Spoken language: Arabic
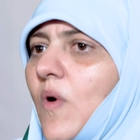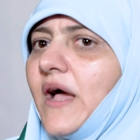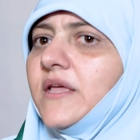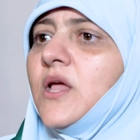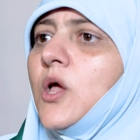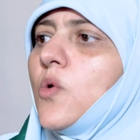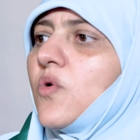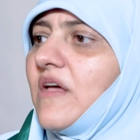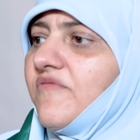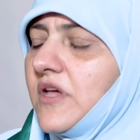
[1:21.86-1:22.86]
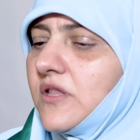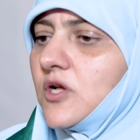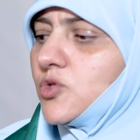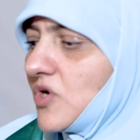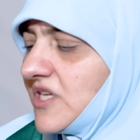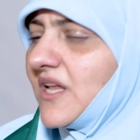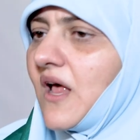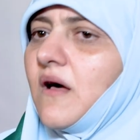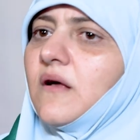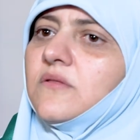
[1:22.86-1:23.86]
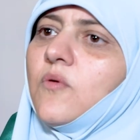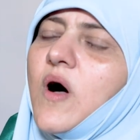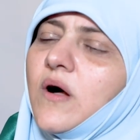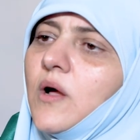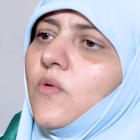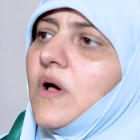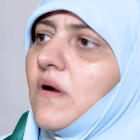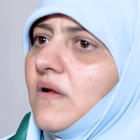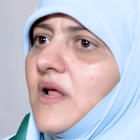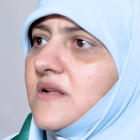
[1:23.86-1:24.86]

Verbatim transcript: الوعي وكيفيه نشره ننزل على ارض الواقع ويرانا